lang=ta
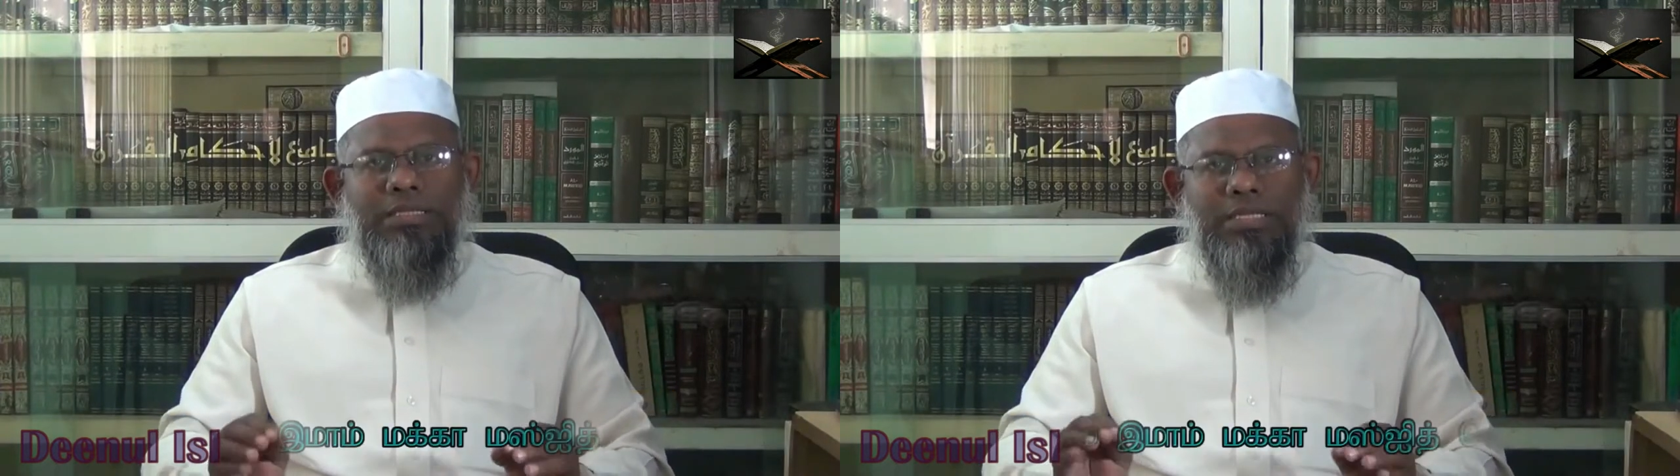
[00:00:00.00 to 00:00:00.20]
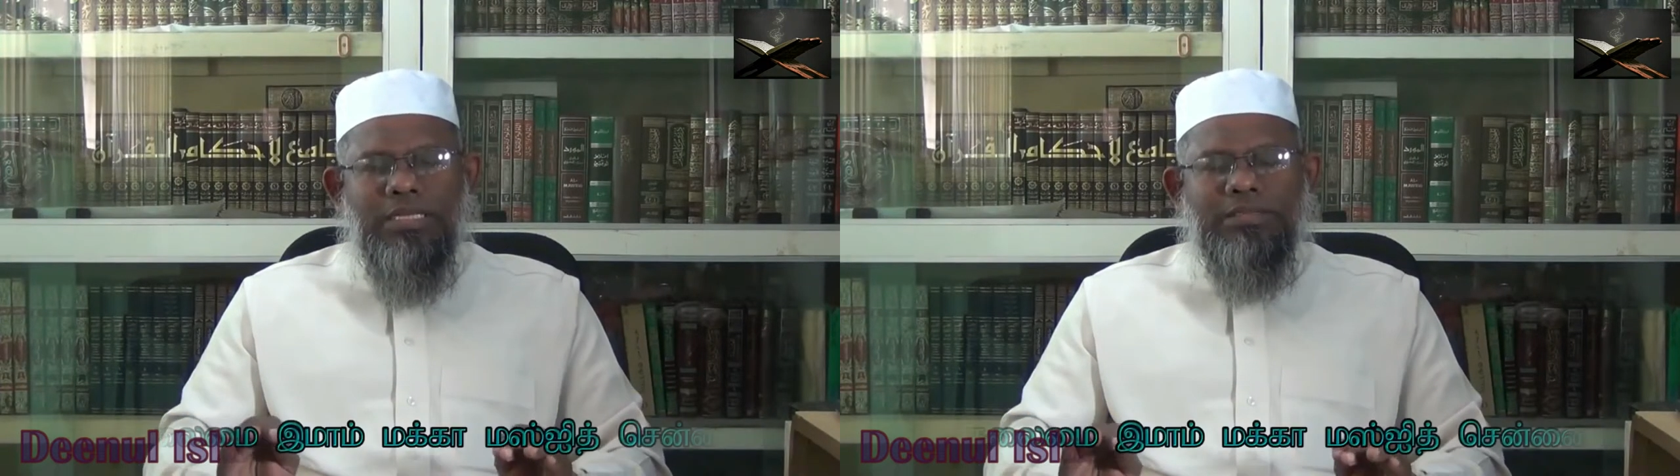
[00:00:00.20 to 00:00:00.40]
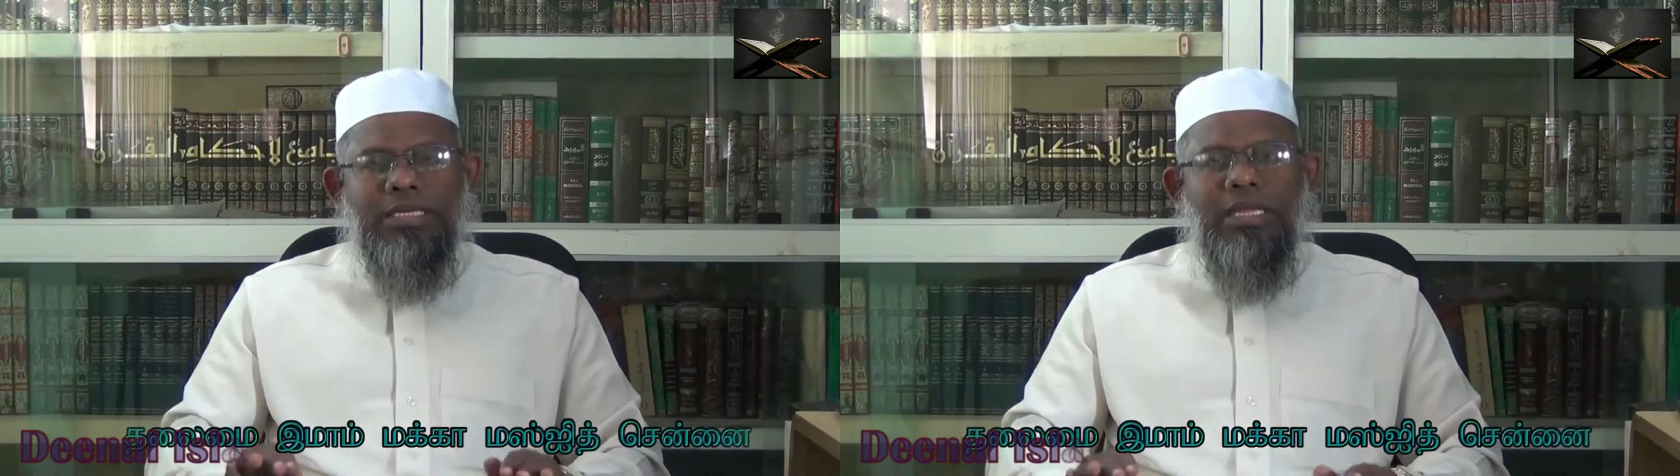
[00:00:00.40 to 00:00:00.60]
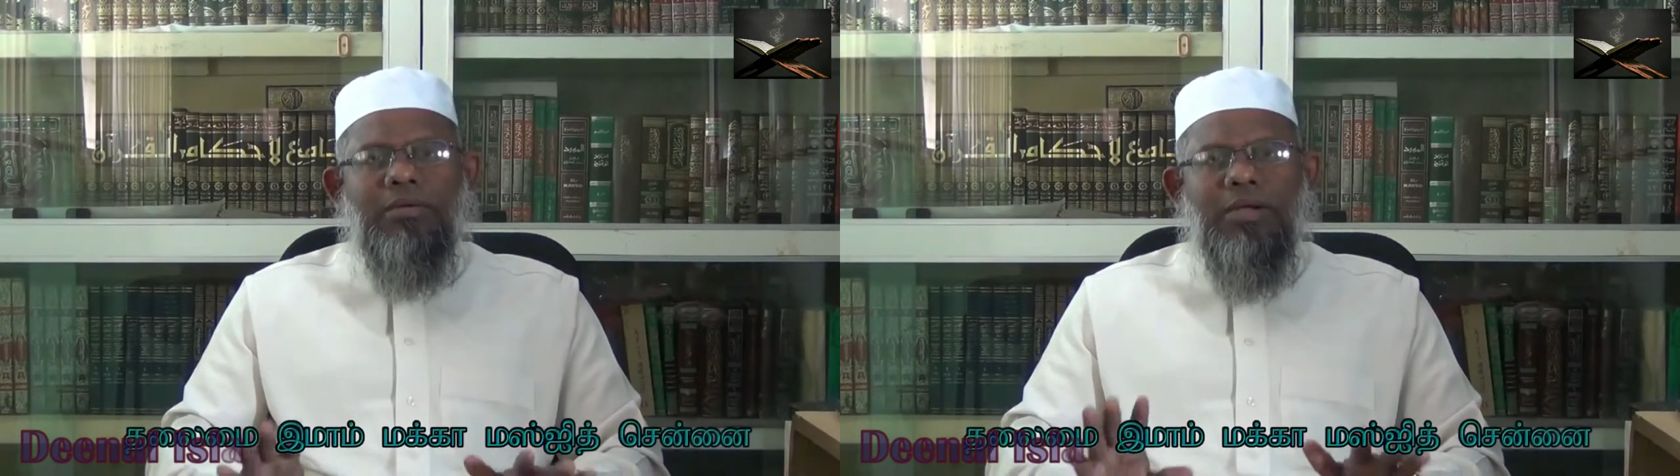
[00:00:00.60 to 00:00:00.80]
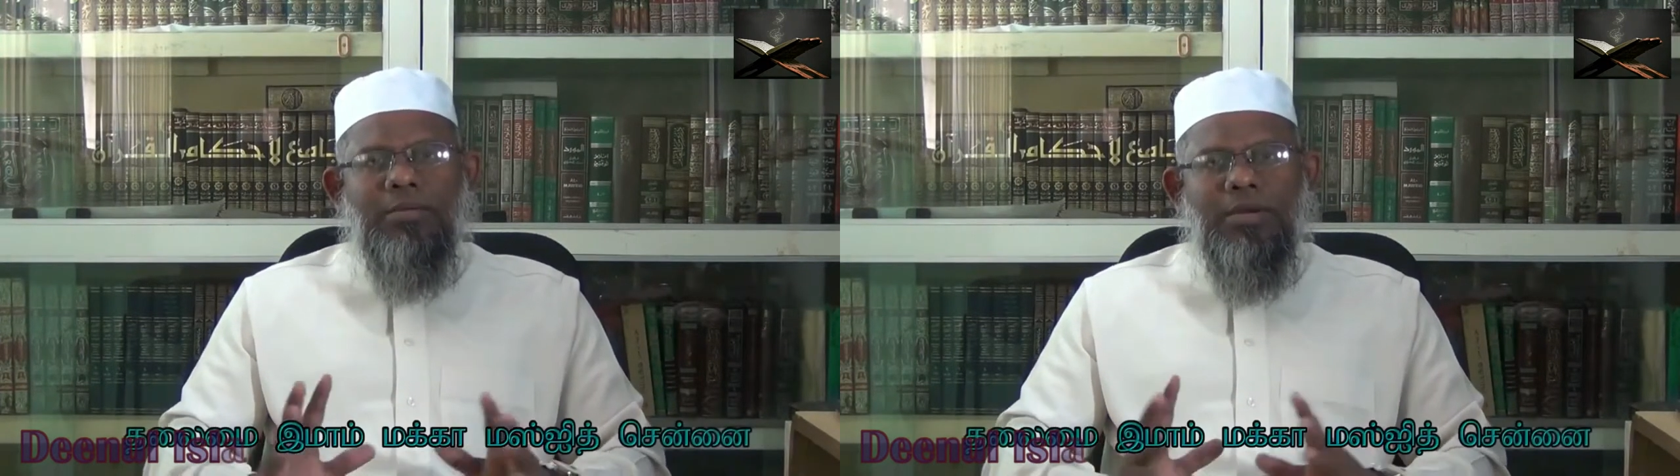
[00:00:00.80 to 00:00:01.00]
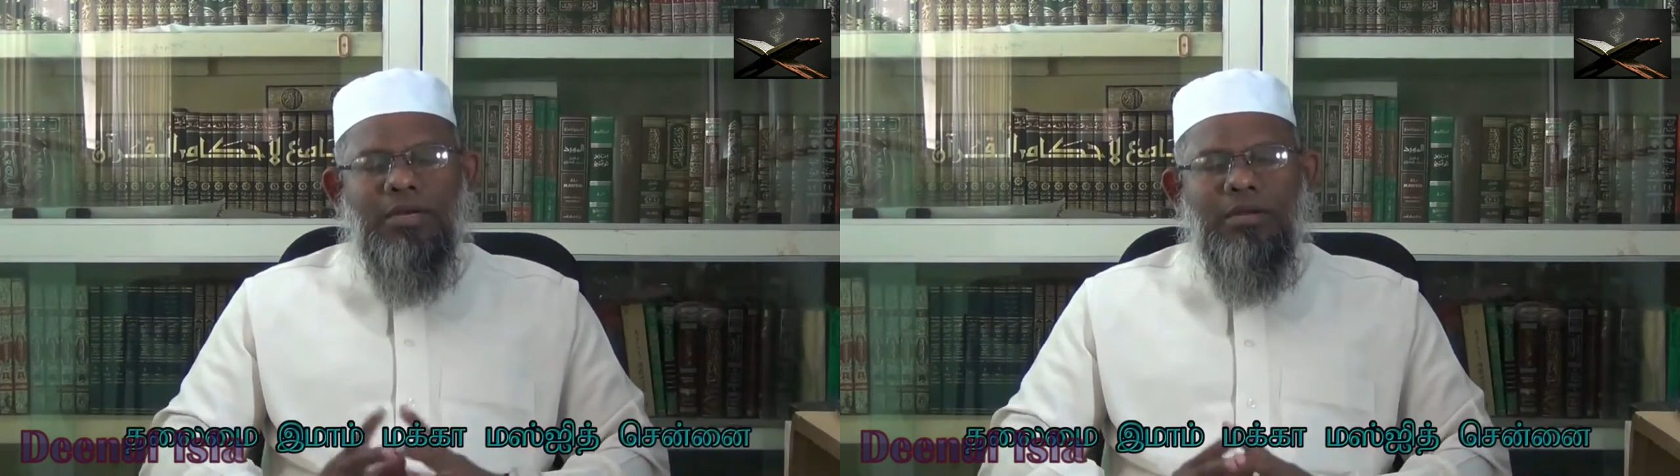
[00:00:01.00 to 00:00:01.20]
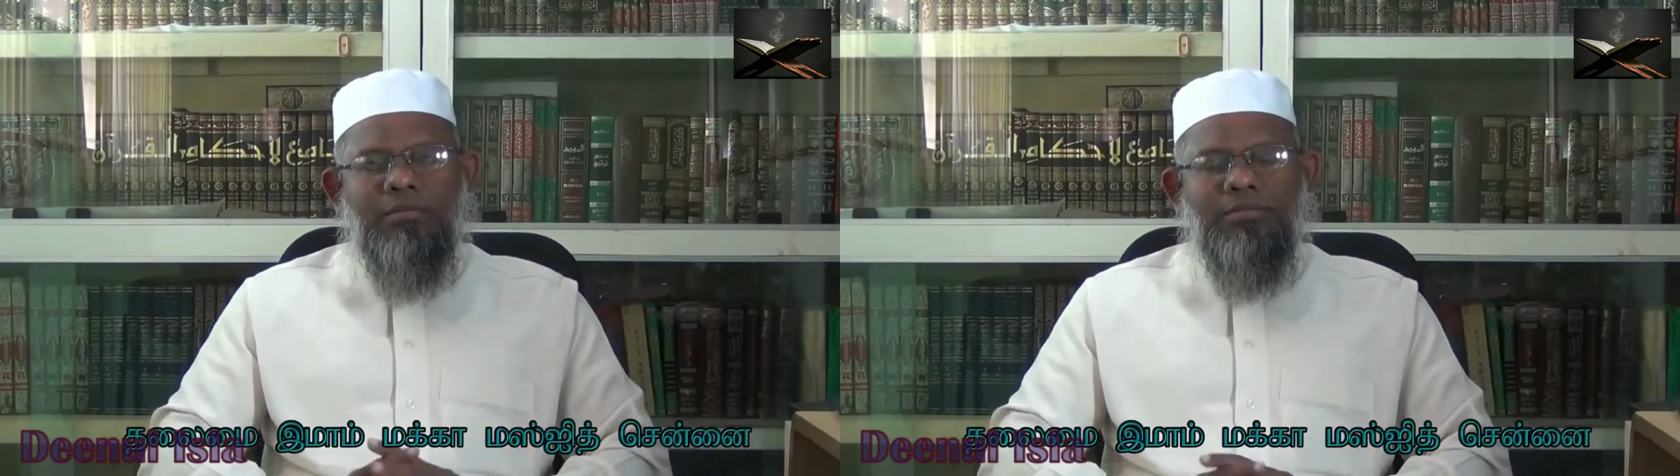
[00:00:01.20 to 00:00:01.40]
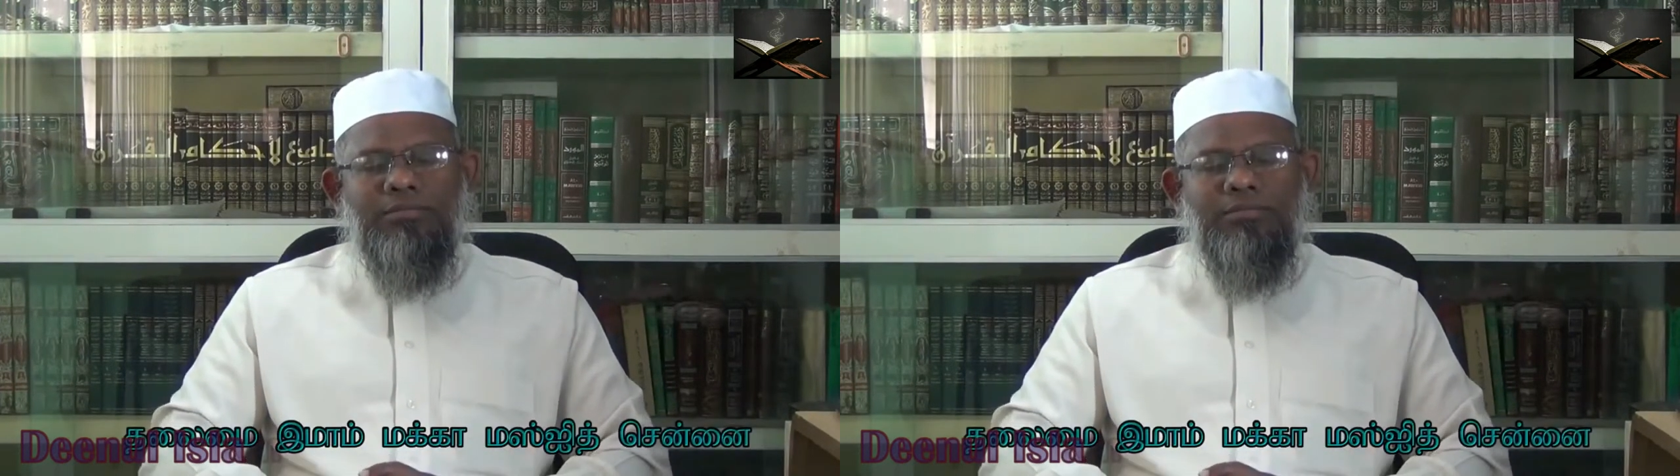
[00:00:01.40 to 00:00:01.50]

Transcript: சஜிதா செய்ய வேண்டும் என்று